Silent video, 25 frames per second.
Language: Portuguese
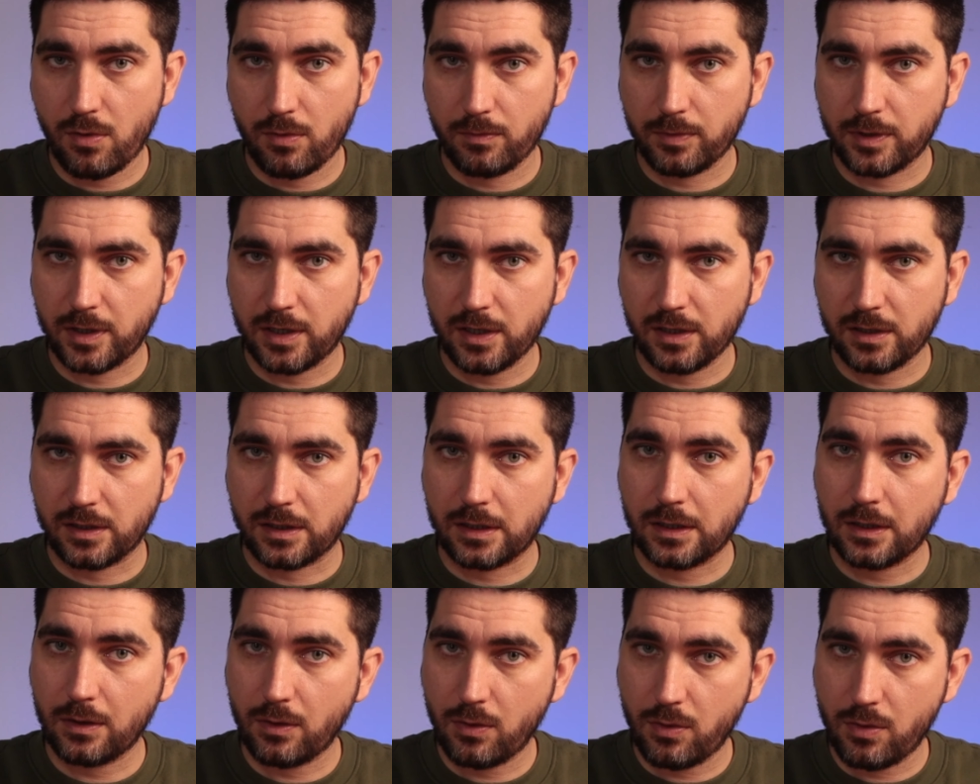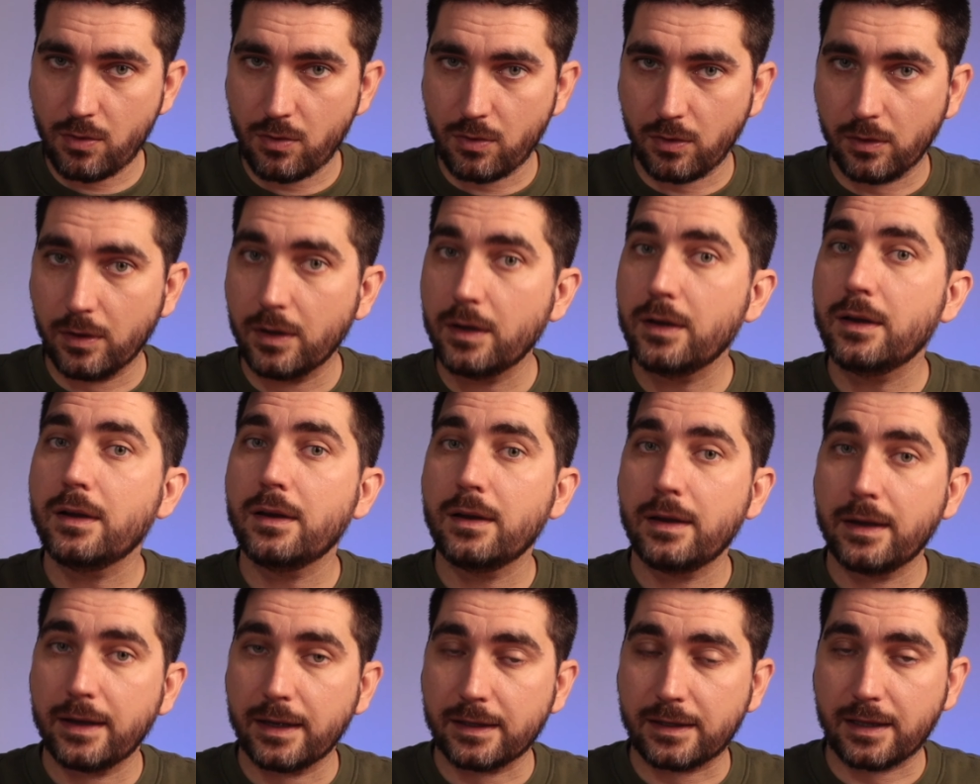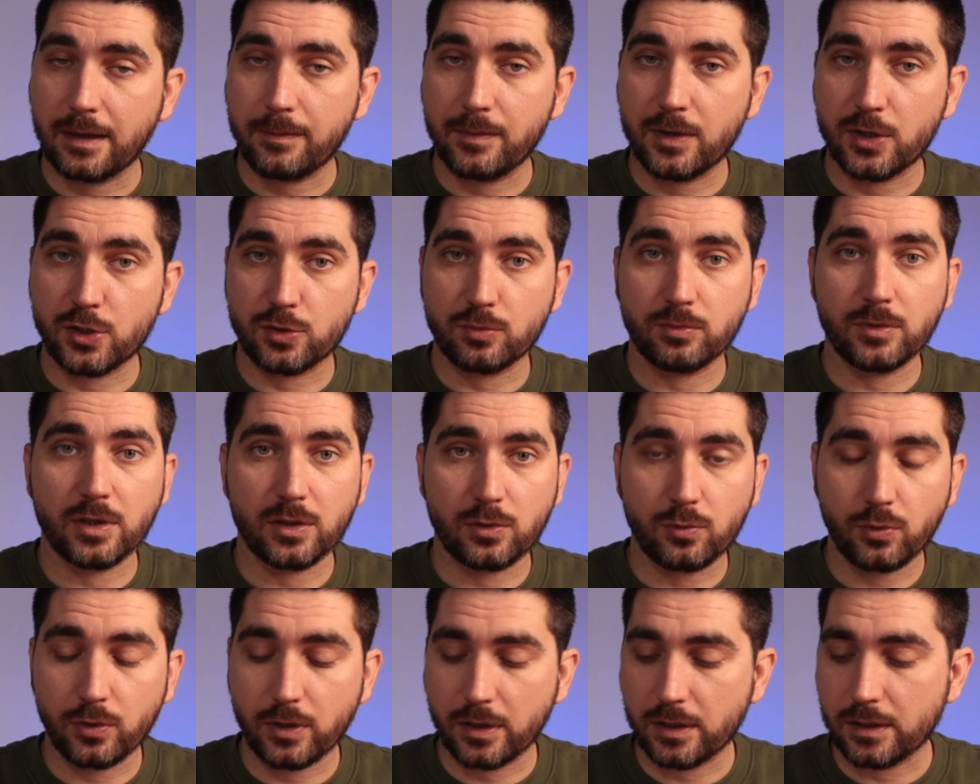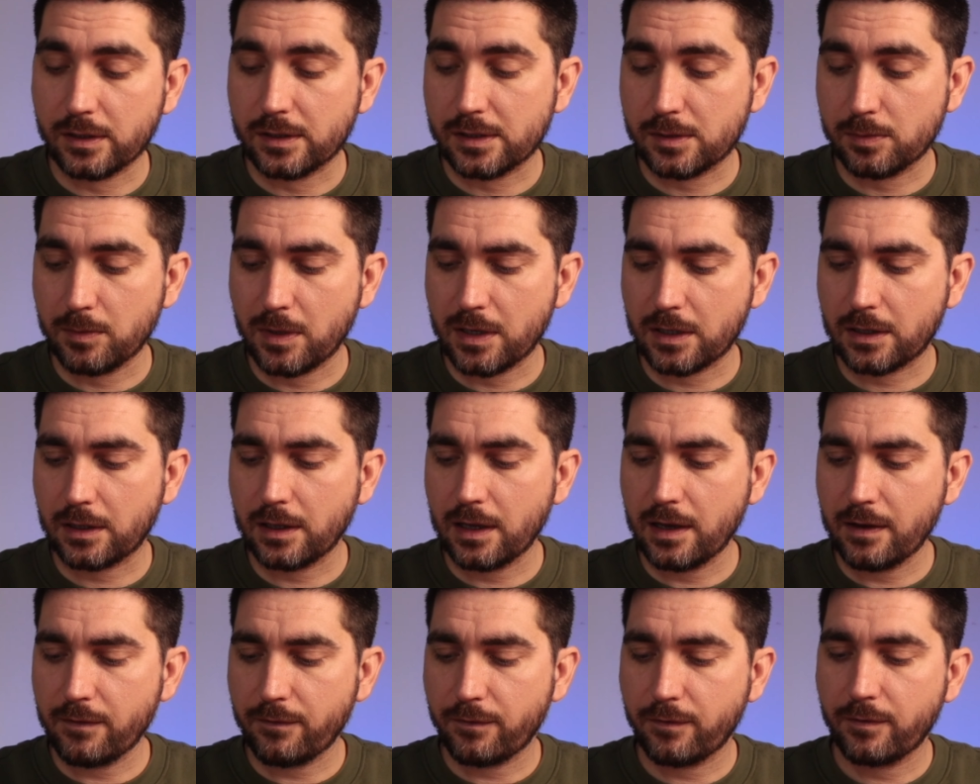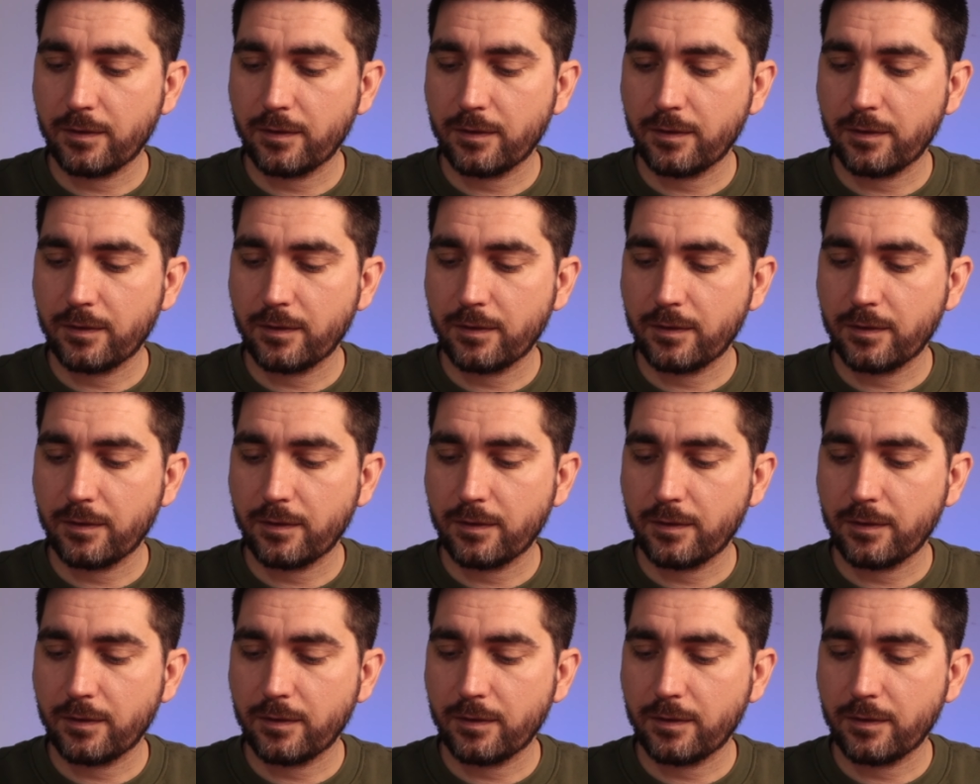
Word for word: HomeKit ou até mesmo da tua Smart Live.